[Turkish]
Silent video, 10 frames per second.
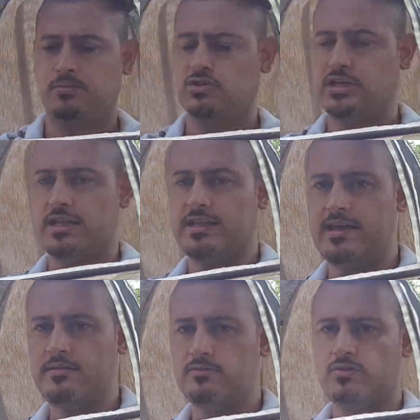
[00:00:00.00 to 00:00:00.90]
bu
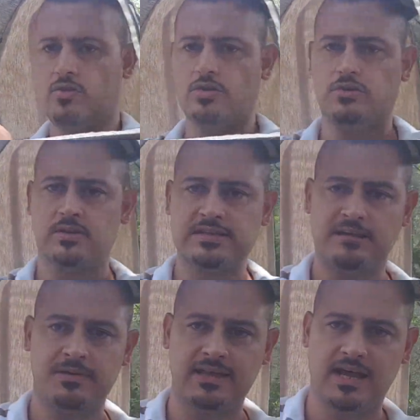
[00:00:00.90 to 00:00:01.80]
şekilde koyduğunuz
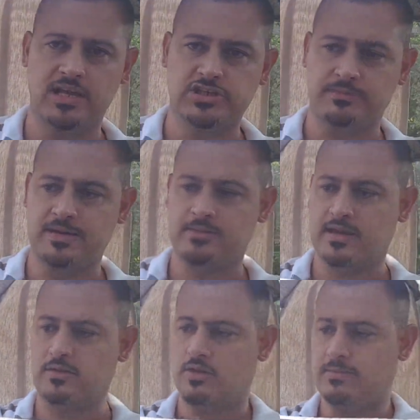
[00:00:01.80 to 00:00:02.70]
zaman bir daha açılma
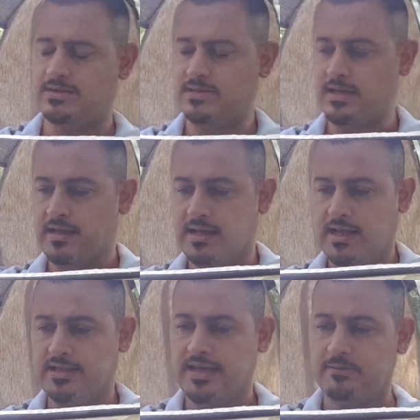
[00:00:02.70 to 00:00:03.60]
imkanı olmaz.
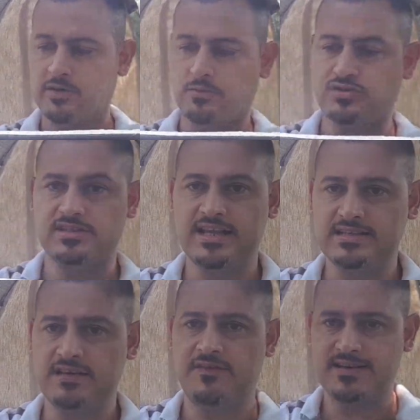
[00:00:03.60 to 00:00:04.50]
Hadi diyelim ki bu sizin
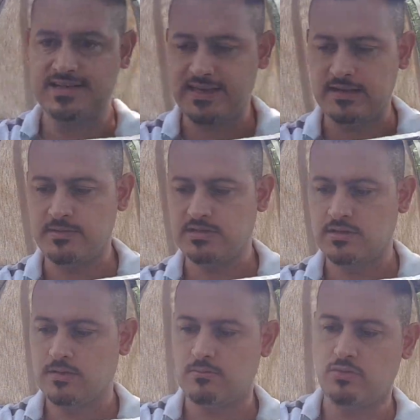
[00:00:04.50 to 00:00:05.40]
elinize fazla gelmiş.
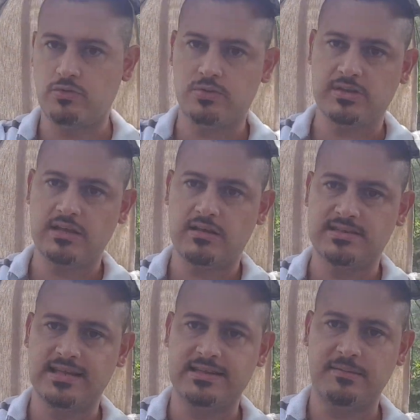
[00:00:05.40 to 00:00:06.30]
Bunu buradan
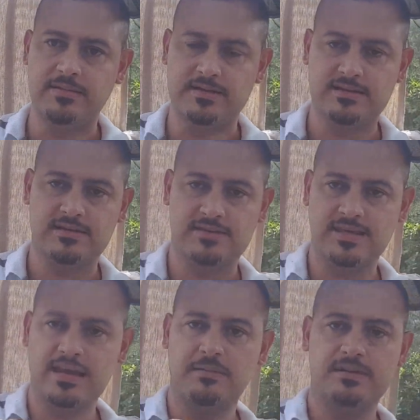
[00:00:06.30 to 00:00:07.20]
kısaltabilirsiniz,
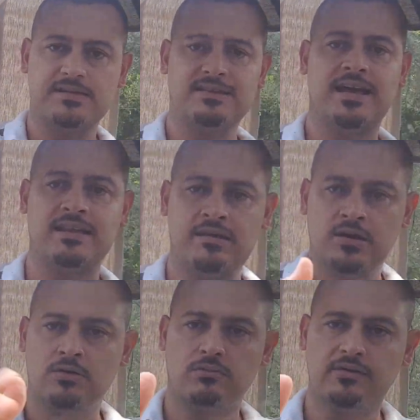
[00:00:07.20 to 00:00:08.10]
dikebilirsiniz. Yani
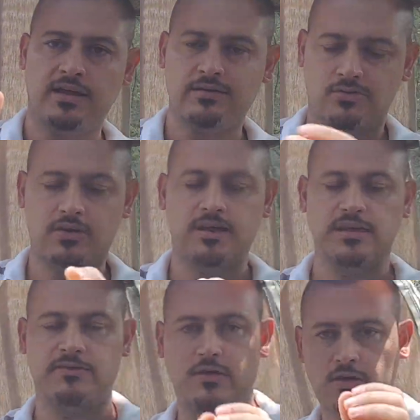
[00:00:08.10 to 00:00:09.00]
bunlar kolay
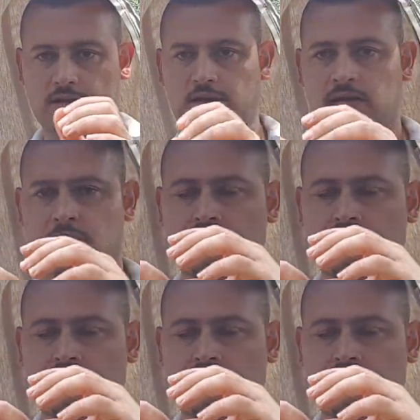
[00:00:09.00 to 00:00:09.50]
teferruatlar.